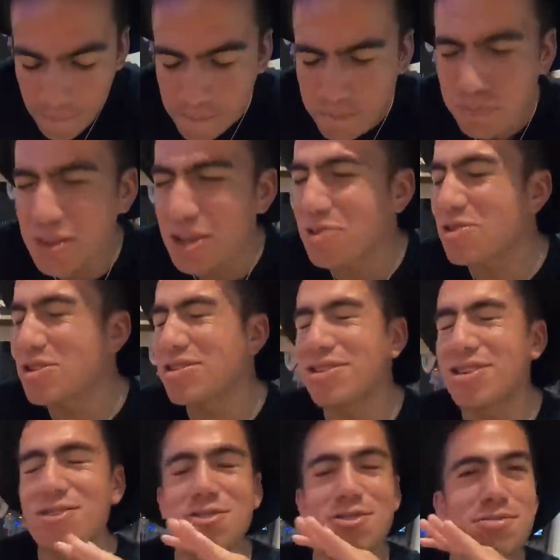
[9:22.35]
Mm, no
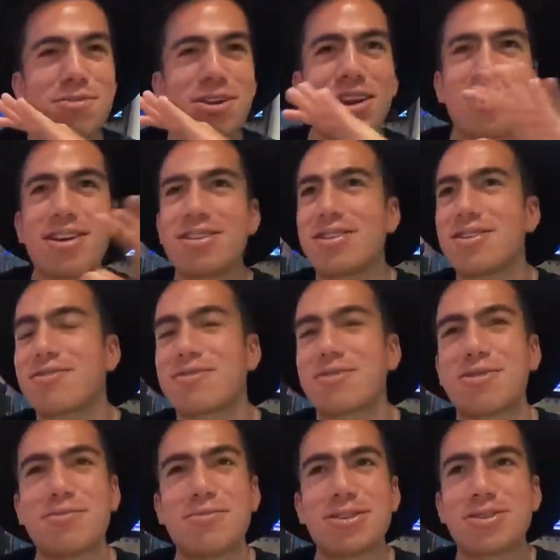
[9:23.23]
entiendo cómo la gente
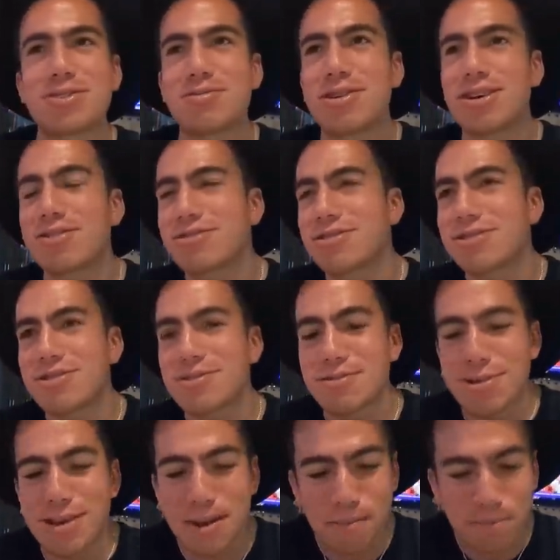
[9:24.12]
come encebollado sin
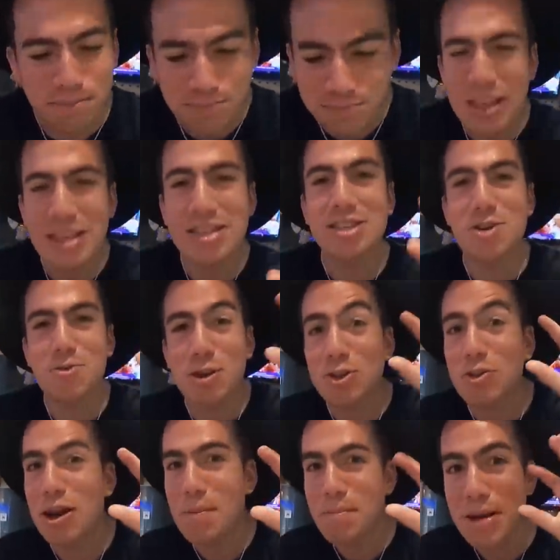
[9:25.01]
cebolla. Es que
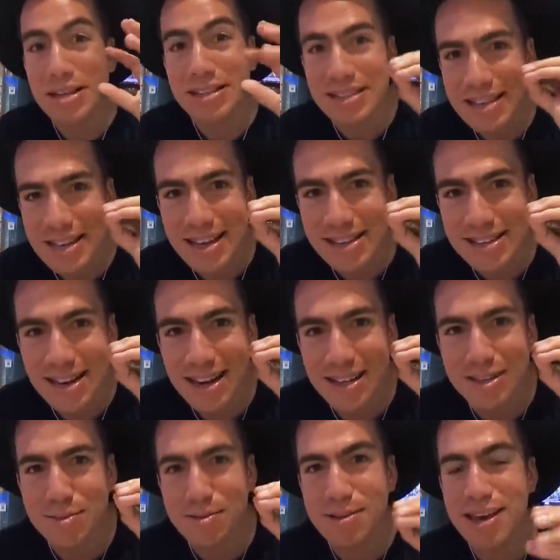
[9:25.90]
cuando le masticas a
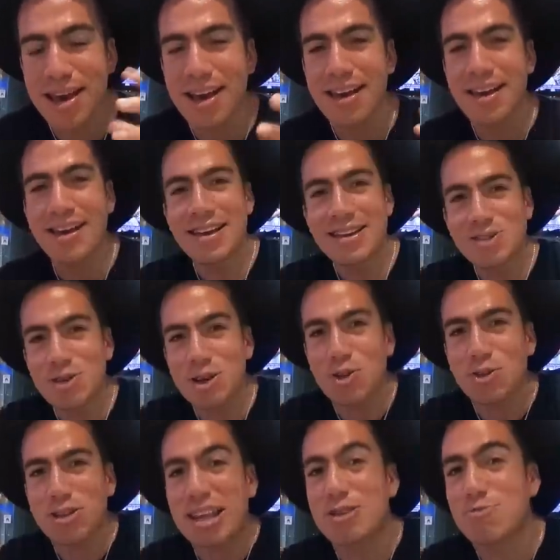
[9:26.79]
la cebolla,
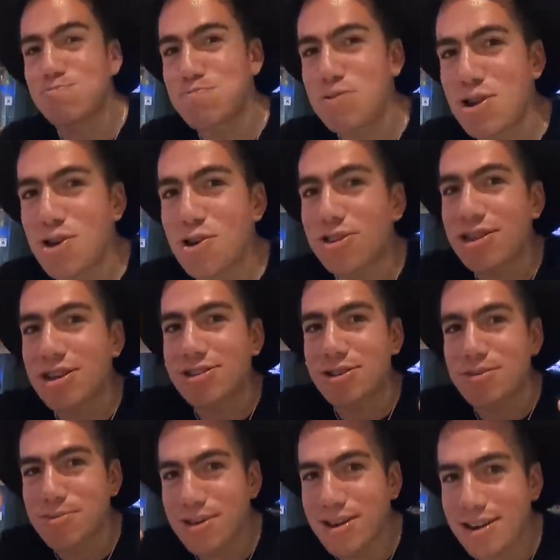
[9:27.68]
cuando te explota el
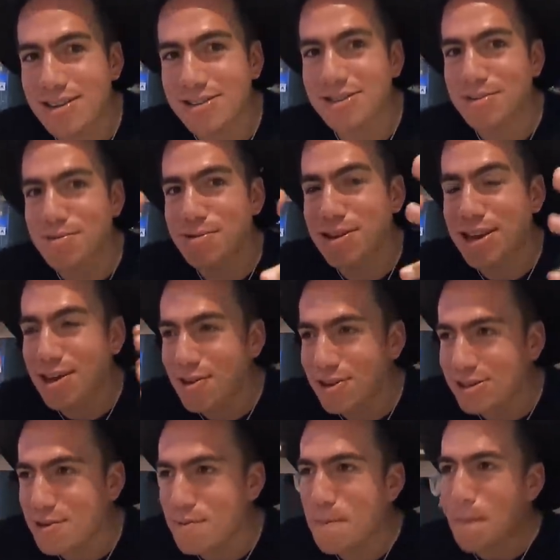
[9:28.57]
sabor al encebollado,
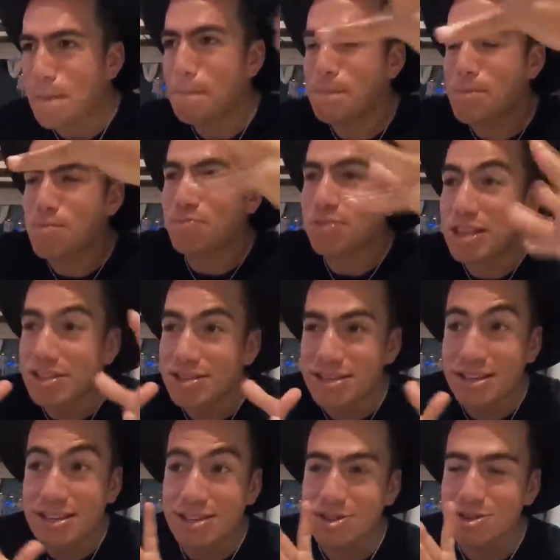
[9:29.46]
así, boom, te
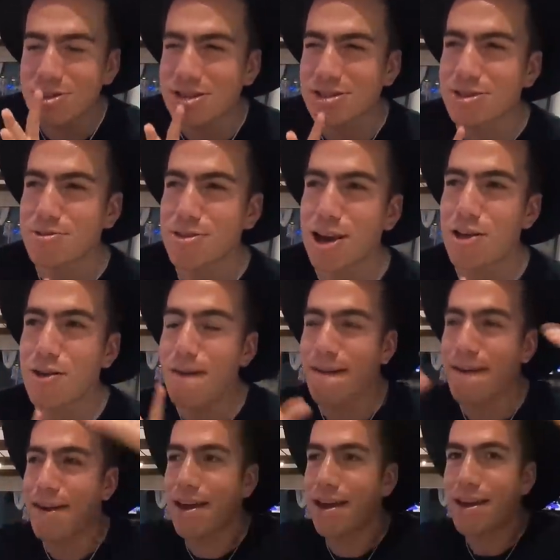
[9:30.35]
dice dentro del encebollado,
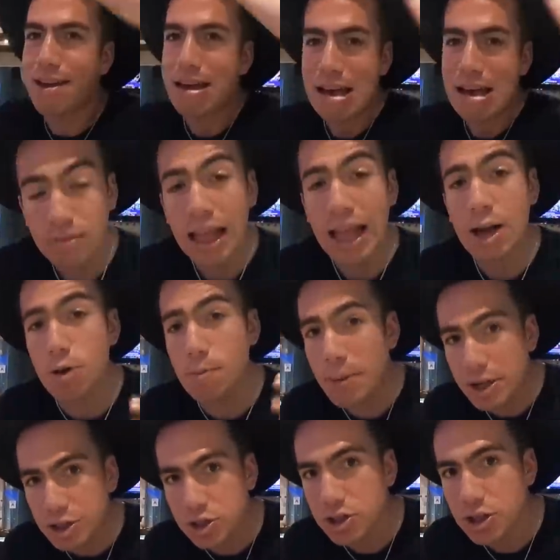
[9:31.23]
eh. A
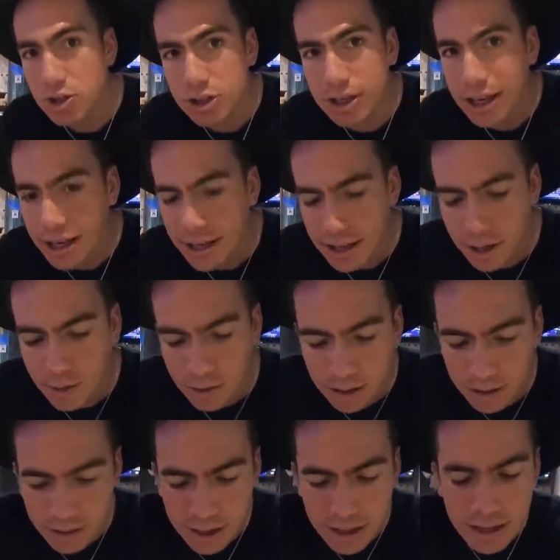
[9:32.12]
comparación de los que hay en
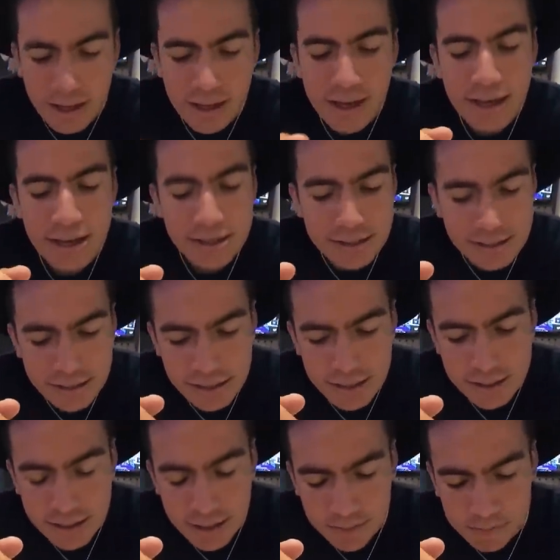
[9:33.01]
Ecuador,
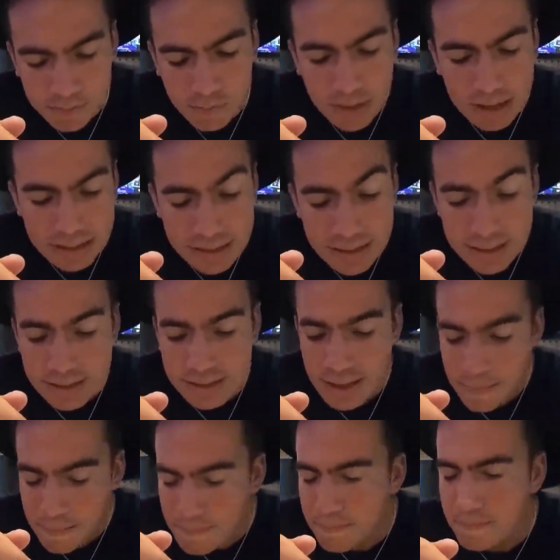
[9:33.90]
sí,
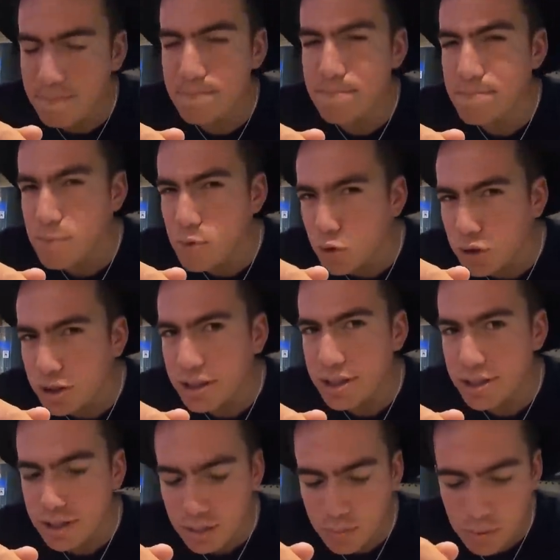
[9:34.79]
está
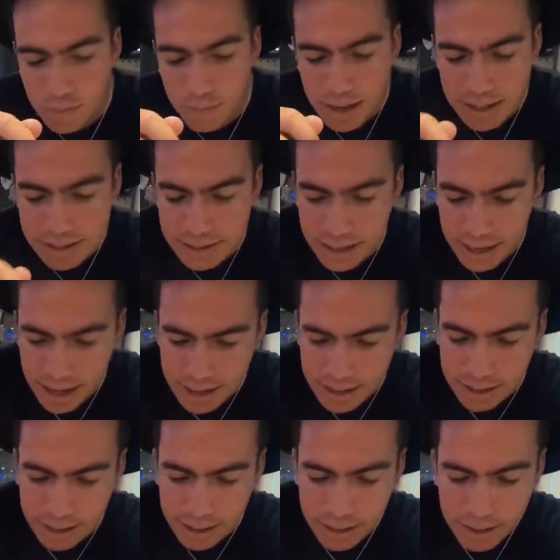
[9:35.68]
muchísimo más
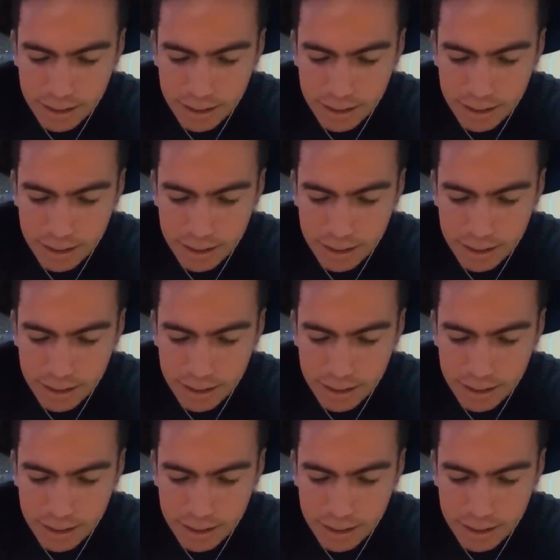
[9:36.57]
grande.